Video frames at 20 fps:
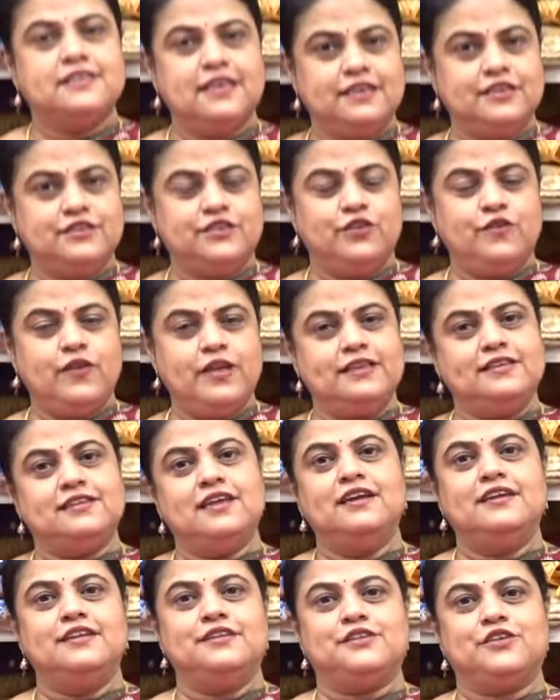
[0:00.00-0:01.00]
सिक्स जीरो इज़
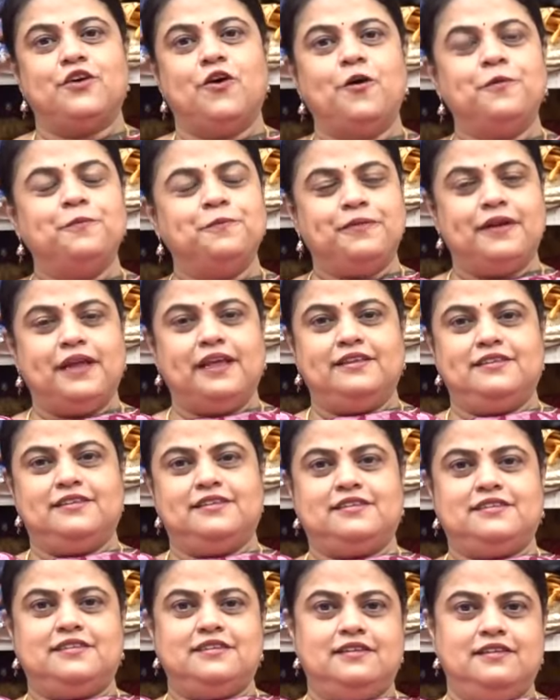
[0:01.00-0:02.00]
द डिस्काउंट
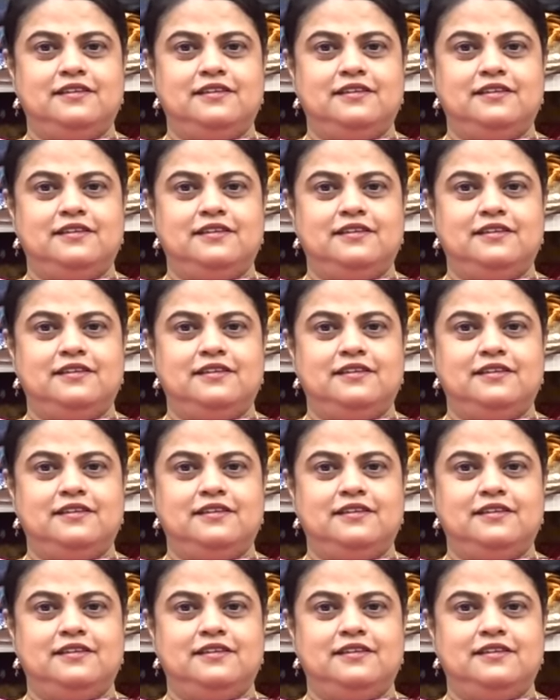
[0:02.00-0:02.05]
प्राइस